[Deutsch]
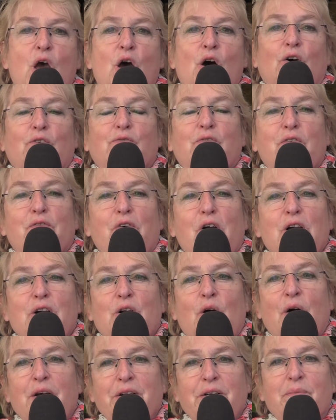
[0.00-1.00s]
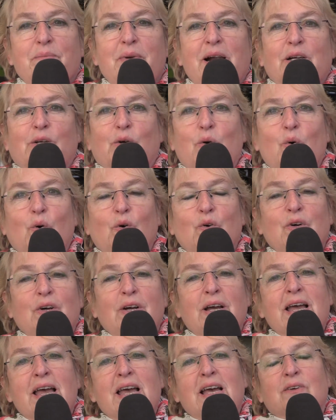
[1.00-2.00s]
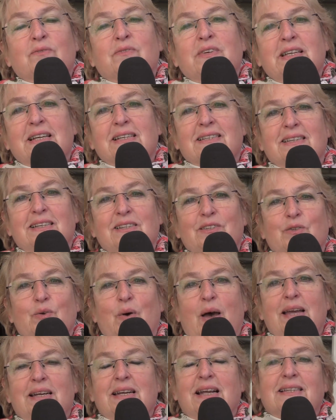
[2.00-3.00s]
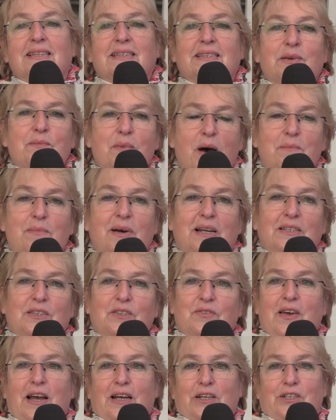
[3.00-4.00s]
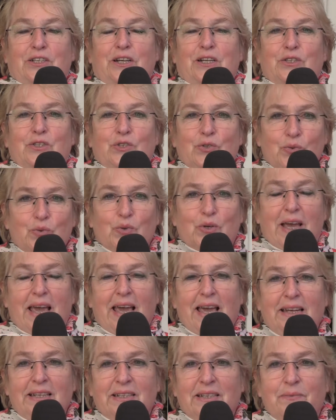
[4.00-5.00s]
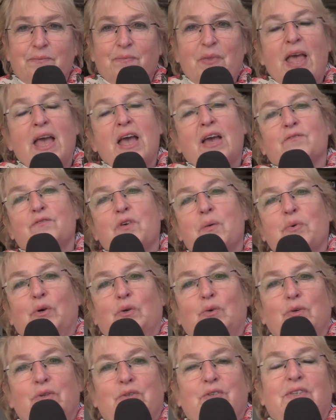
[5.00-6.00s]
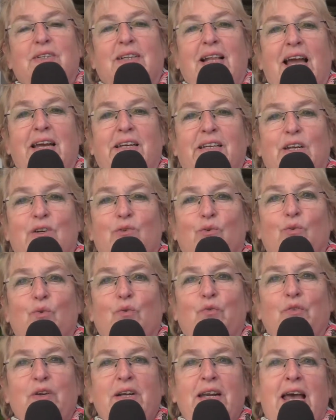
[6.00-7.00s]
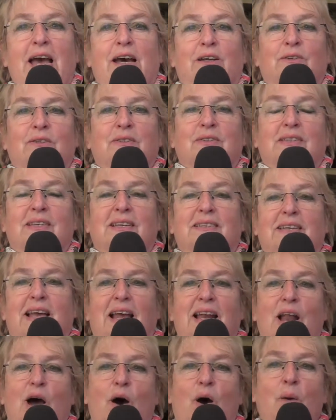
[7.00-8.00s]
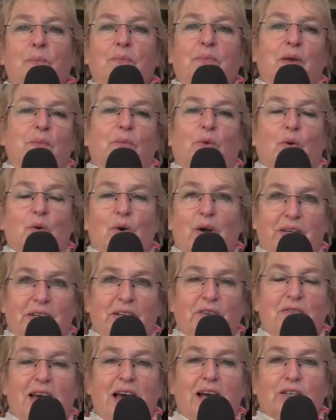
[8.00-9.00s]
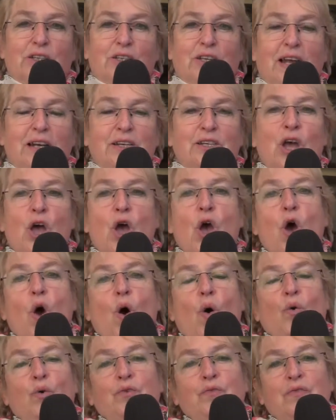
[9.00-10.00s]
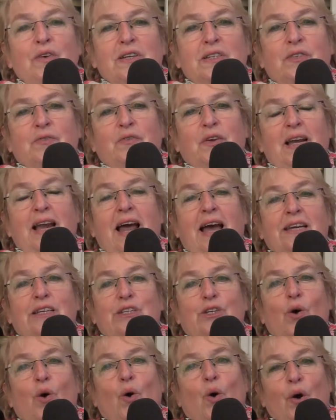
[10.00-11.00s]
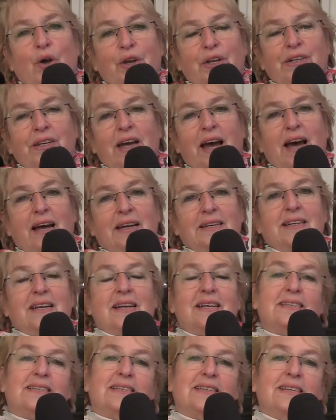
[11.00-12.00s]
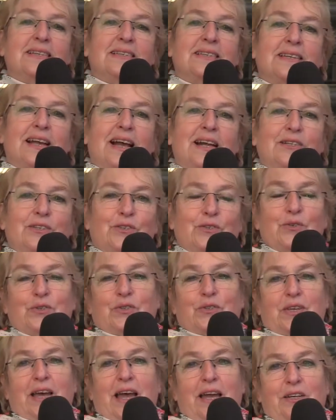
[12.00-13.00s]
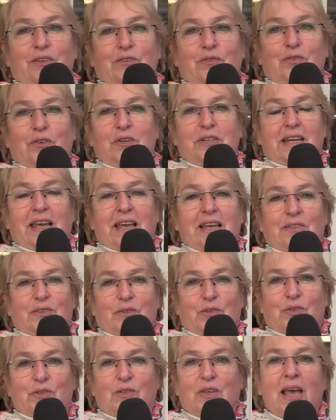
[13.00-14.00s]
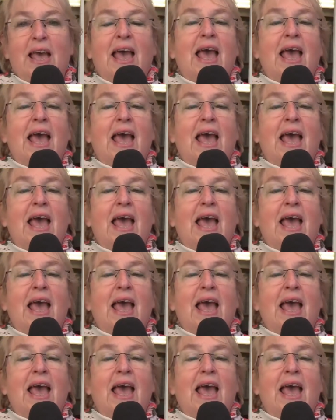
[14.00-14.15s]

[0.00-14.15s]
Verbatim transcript: Und wir wollen heute mal gucken, wie das in so einer Zimmermannswerkstatt zugeht. Wir begrüßen gleich den Uwe, der hat uns das erlaubt, dem gehört die Werkstatt. Und was vielleicht heute anders ist als zu Zeiten von Jesus.